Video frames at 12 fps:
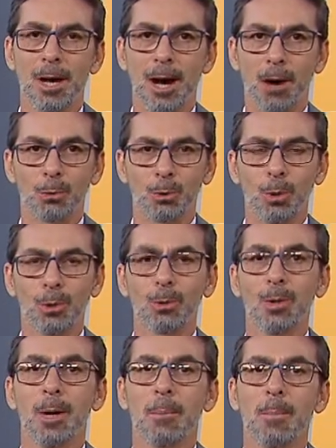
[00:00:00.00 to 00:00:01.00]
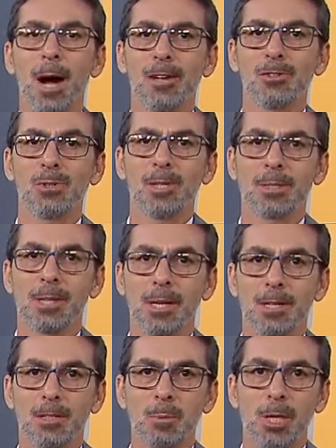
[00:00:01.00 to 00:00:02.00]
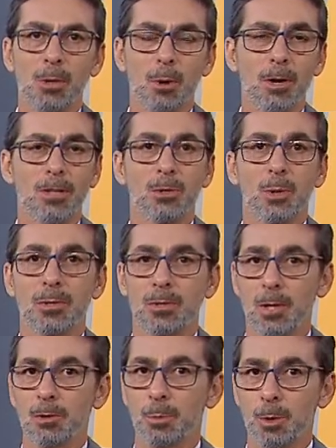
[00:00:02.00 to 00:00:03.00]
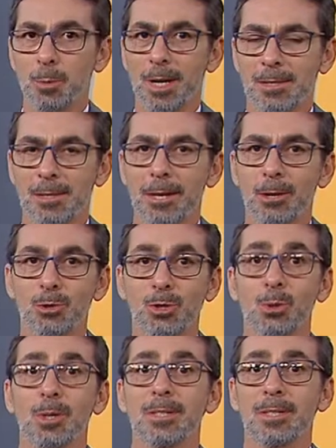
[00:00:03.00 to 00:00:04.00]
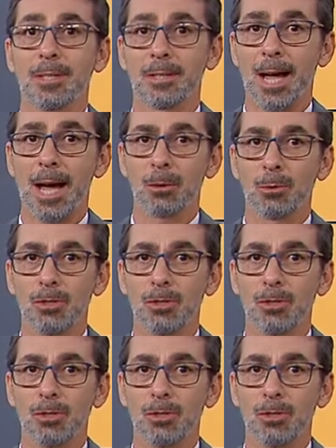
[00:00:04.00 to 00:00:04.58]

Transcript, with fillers: Ao todo, mais de 3 milhões e 800 mil brasileiros solicitaram